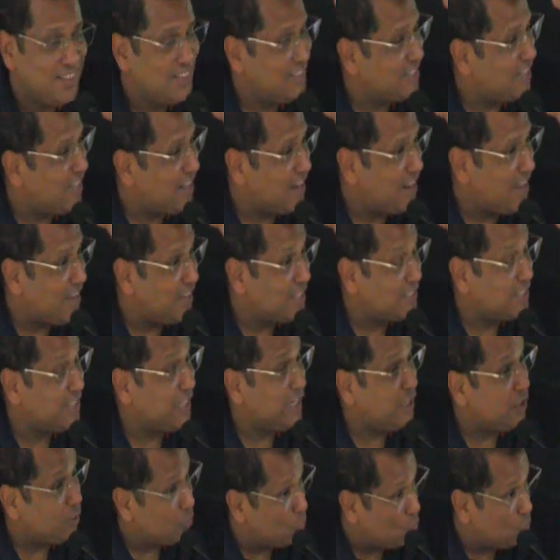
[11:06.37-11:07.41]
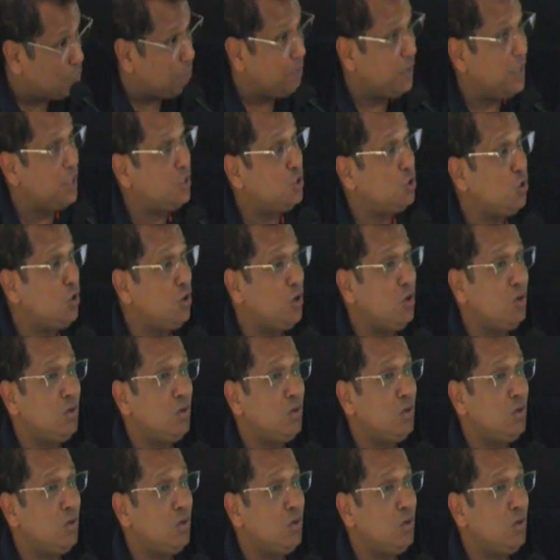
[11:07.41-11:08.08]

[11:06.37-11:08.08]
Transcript: सारा असेट को बेचो